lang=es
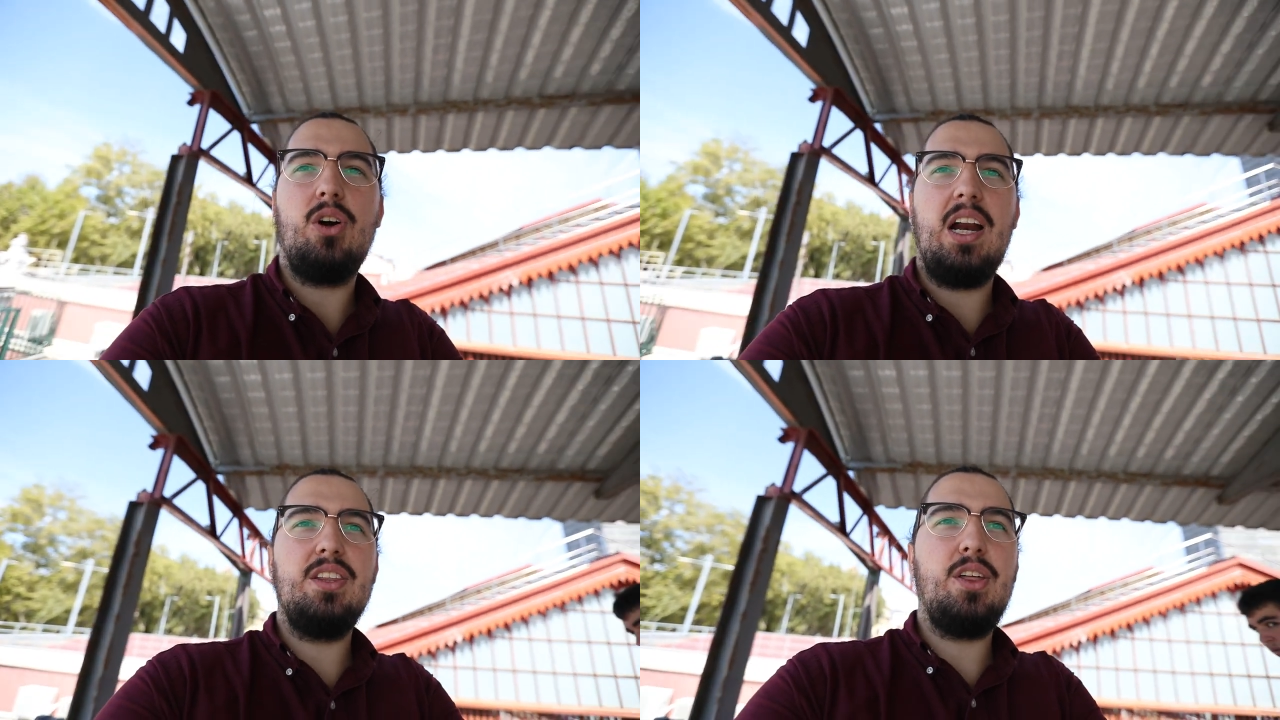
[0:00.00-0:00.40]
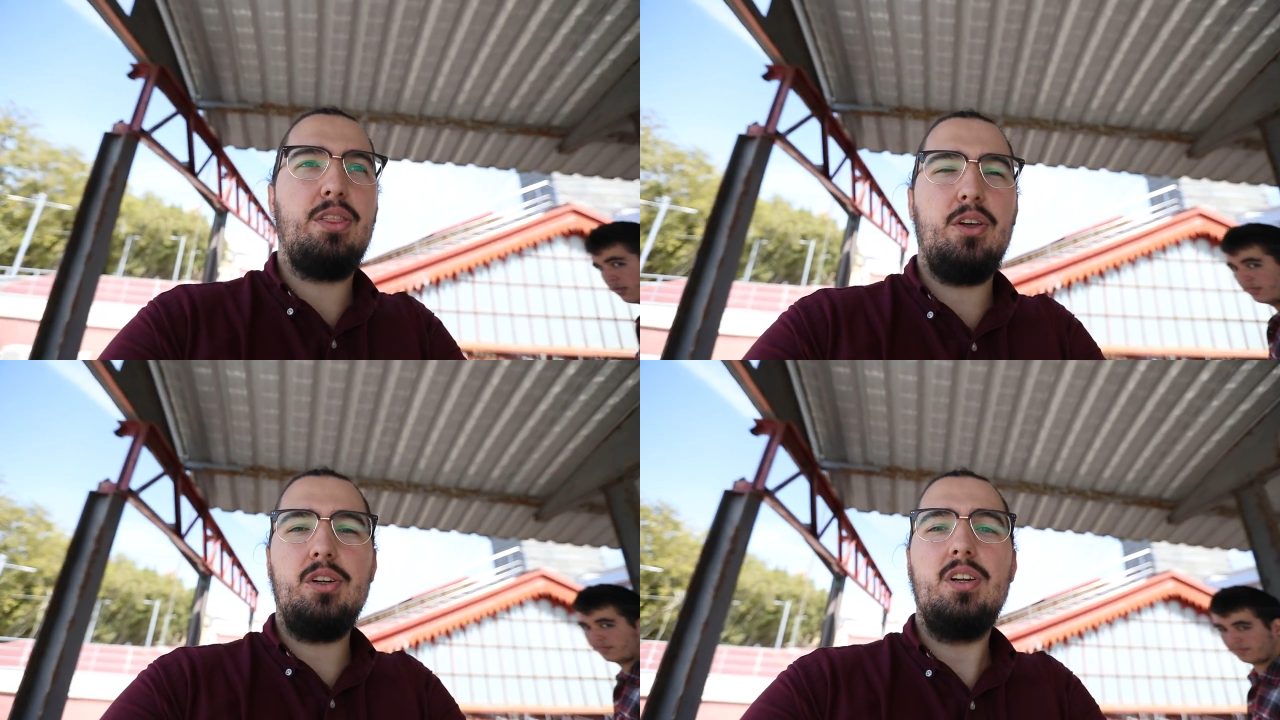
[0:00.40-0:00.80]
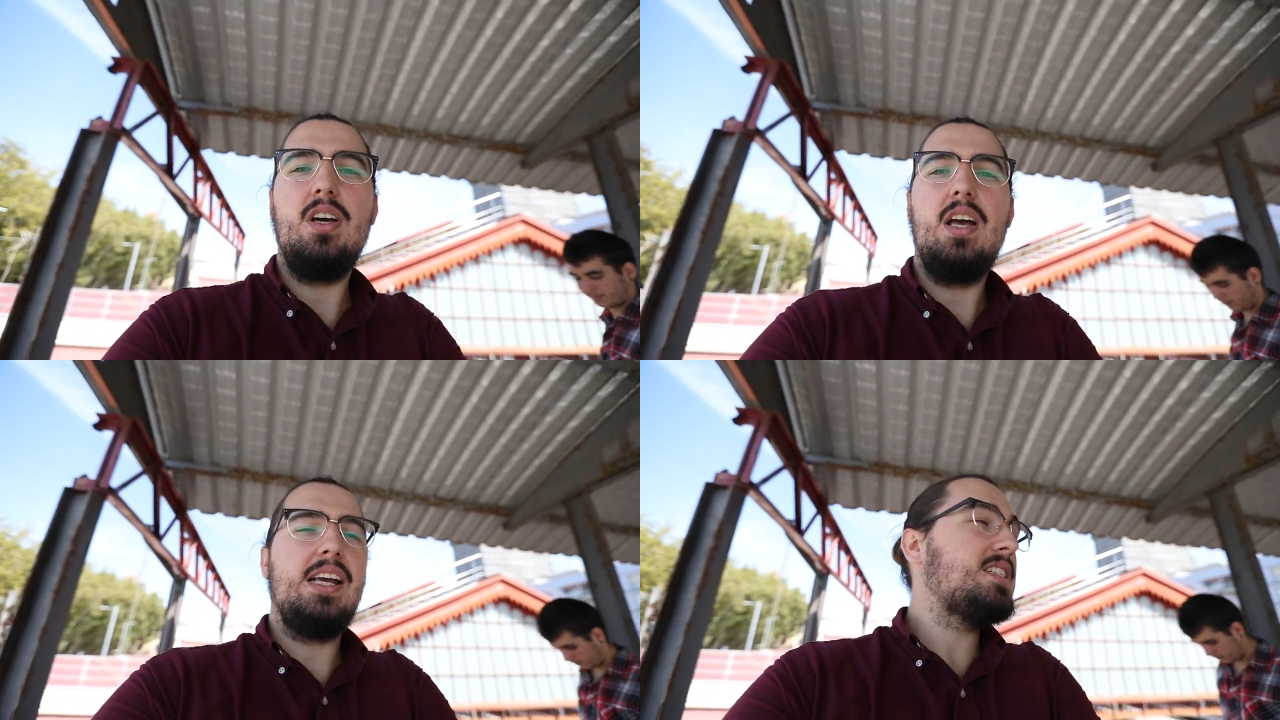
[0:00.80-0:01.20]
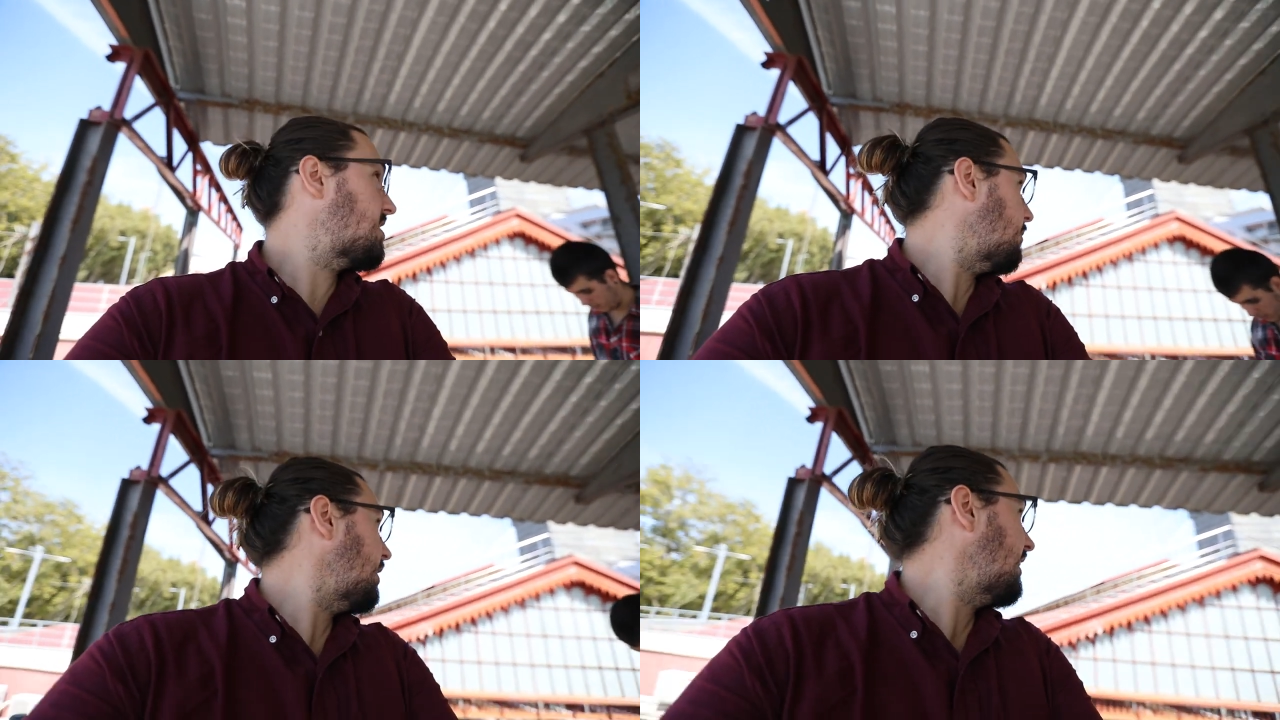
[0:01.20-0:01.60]
localización y
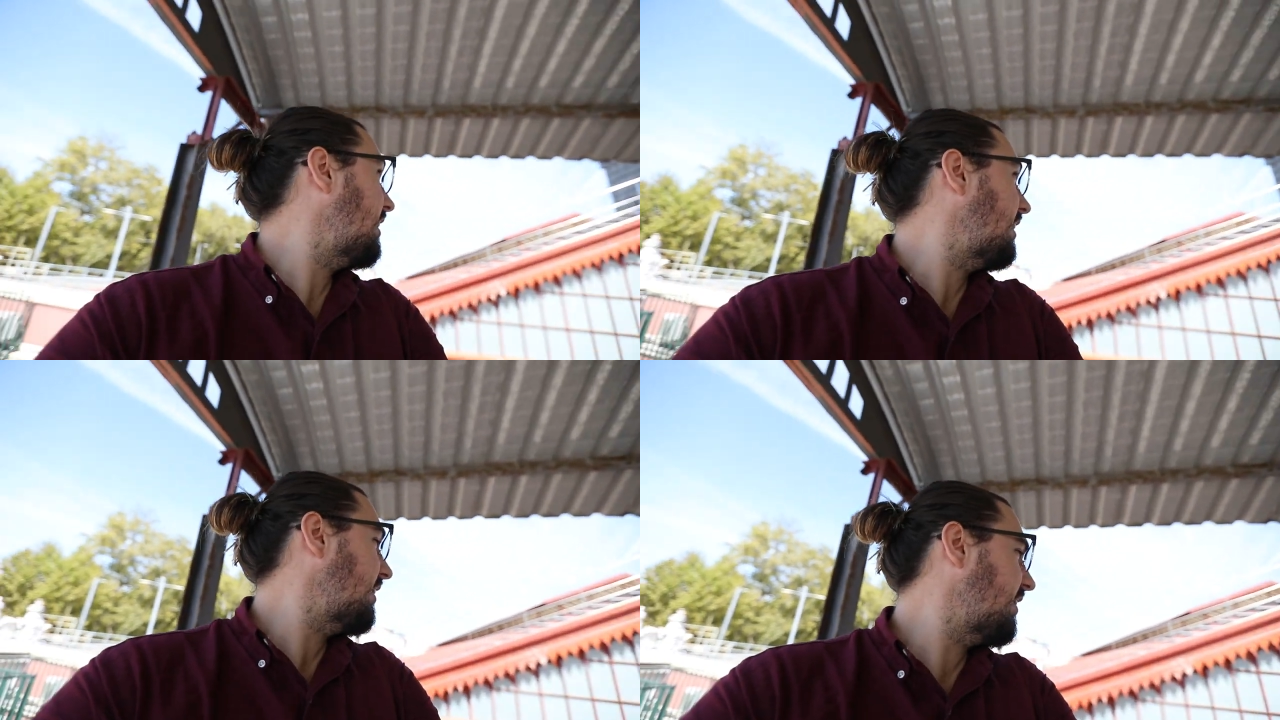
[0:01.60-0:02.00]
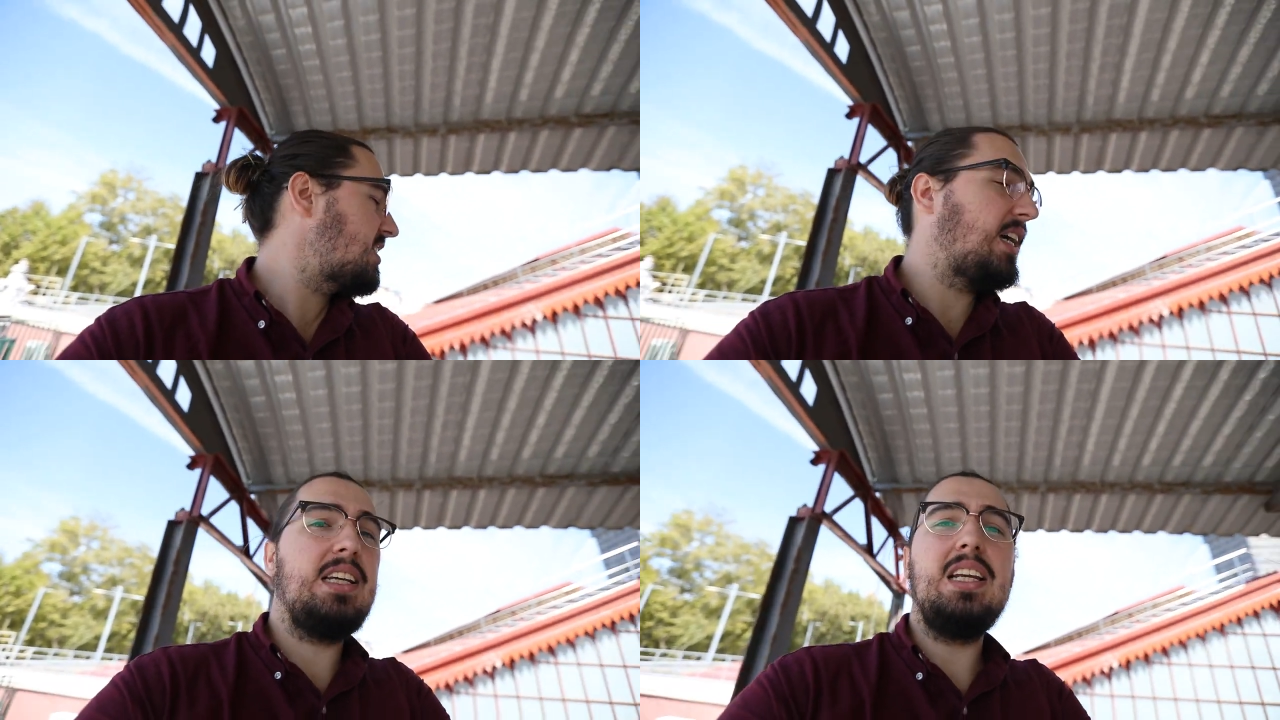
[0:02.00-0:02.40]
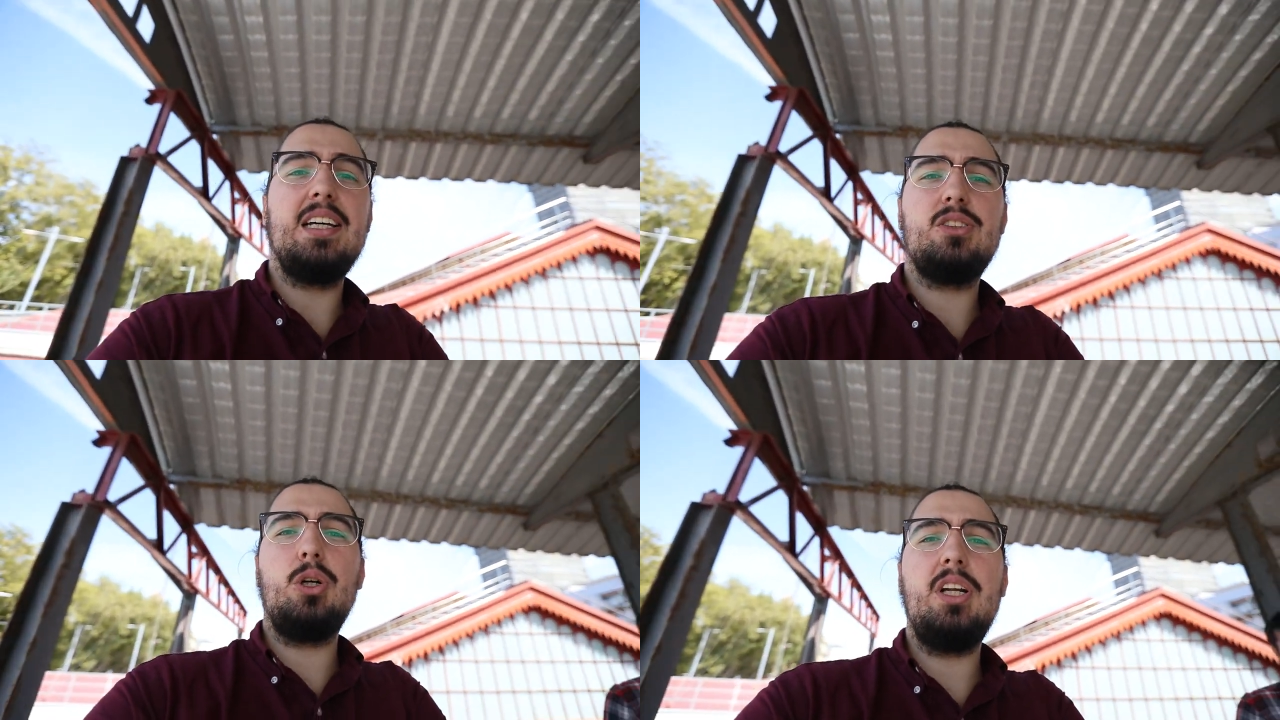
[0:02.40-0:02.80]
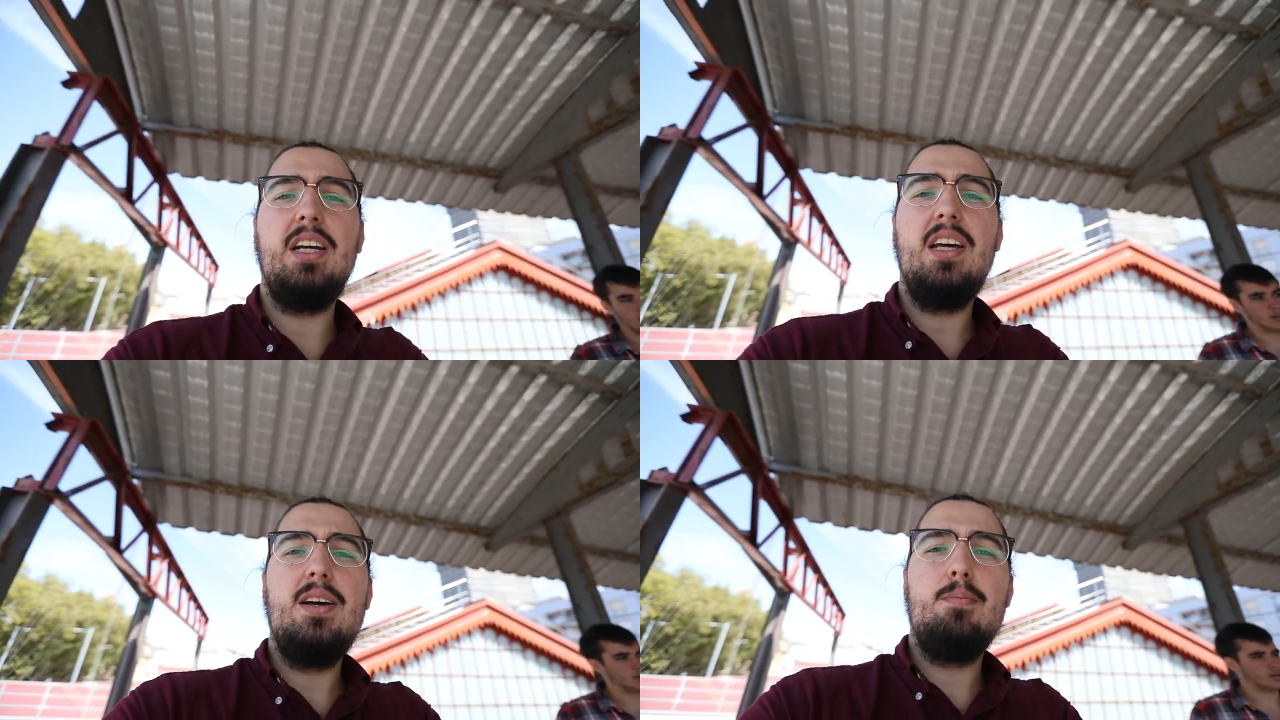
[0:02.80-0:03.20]
se ve desde aquí la torre,